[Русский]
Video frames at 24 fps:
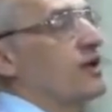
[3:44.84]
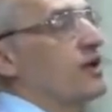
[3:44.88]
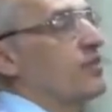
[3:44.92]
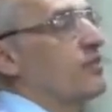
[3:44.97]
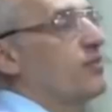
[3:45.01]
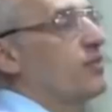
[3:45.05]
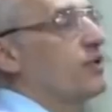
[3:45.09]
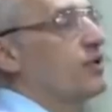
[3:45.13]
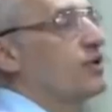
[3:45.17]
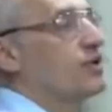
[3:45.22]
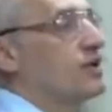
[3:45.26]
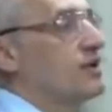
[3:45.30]

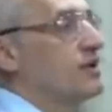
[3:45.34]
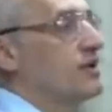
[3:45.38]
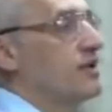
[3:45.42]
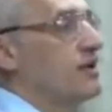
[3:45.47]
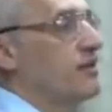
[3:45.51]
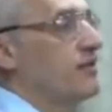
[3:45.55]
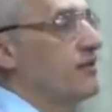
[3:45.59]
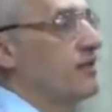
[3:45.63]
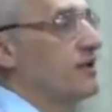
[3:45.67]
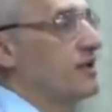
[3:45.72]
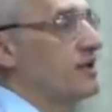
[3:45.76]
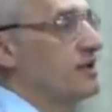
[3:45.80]
один был
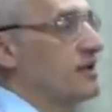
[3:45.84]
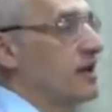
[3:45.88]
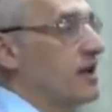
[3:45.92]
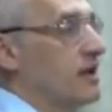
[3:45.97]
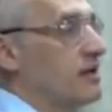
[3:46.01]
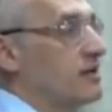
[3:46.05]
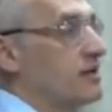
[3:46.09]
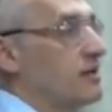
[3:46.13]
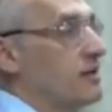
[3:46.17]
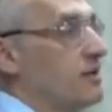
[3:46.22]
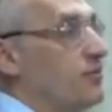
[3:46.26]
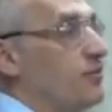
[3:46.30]
счастливый из
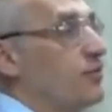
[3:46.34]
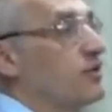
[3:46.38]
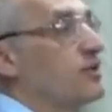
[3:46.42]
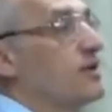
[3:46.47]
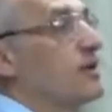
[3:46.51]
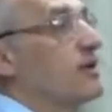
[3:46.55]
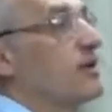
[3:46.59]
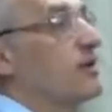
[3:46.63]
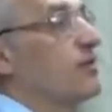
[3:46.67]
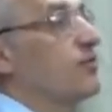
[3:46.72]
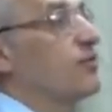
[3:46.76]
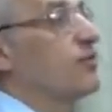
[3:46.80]
нас. И
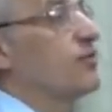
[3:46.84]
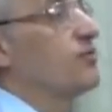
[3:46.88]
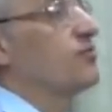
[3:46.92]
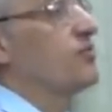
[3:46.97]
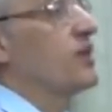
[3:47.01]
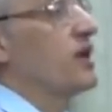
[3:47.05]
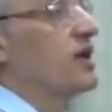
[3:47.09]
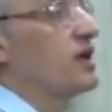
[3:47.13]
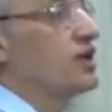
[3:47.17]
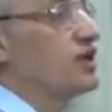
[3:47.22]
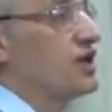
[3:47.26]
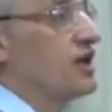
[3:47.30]
пусть это будет
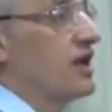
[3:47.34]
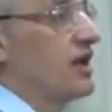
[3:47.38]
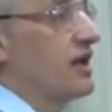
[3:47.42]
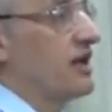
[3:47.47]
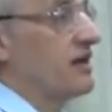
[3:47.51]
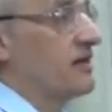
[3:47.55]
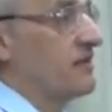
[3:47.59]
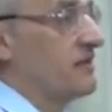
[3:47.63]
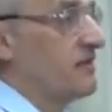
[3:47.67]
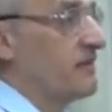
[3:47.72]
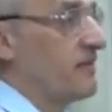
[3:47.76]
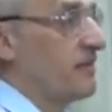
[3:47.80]
моя
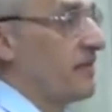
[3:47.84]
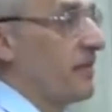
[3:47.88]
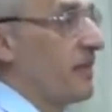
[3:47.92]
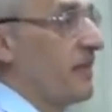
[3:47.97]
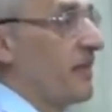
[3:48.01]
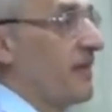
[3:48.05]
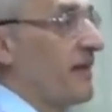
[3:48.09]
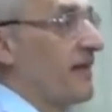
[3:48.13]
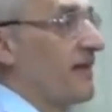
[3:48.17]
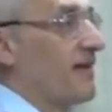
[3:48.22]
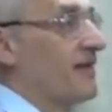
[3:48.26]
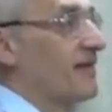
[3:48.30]
жена.
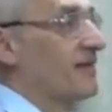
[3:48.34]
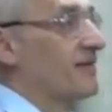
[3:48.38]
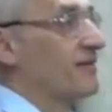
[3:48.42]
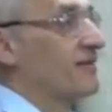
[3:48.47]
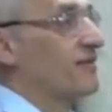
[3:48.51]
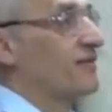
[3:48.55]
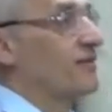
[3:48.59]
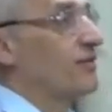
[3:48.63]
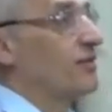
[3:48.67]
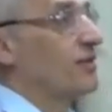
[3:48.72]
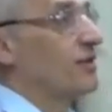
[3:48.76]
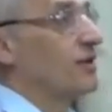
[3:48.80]

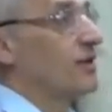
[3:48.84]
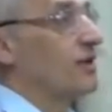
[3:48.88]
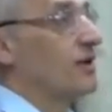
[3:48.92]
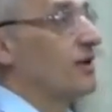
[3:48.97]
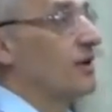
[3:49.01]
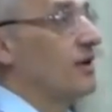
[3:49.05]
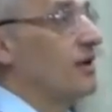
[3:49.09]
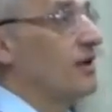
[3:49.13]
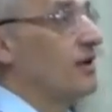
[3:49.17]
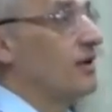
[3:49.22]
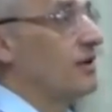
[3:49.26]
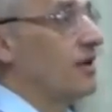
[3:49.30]
Вот.
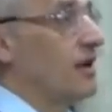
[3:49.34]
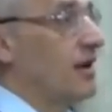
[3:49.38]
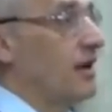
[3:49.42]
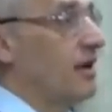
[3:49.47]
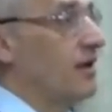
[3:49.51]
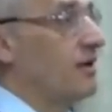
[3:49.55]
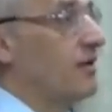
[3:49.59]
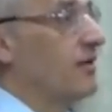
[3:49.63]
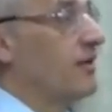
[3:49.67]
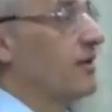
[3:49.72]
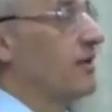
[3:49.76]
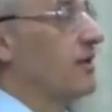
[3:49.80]
И
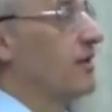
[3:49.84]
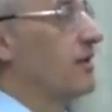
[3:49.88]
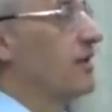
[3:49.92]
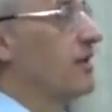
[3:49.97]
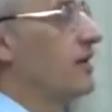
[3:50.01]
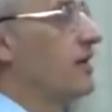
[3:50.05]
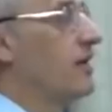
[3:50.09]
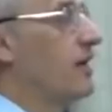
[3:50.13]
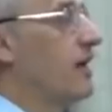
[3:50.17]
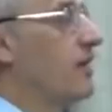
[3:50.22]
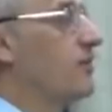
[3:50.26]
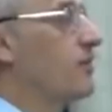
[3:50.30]
да,
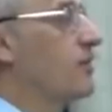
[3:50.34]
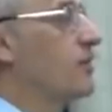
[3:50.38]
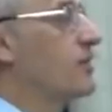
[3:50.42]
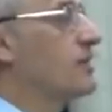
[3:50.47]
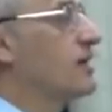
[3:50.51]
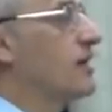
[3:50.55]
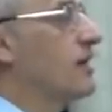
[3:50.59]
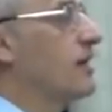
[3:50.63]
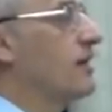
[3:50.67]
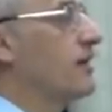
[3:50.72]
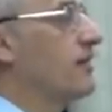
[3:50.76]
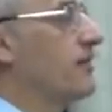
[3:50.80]
и я
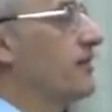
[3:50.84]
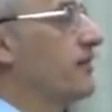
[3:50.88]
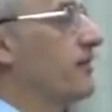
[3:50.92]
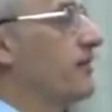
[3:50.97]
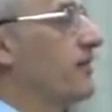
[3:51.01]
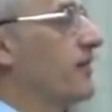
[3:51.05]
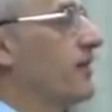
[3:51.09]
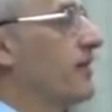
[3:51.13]
просто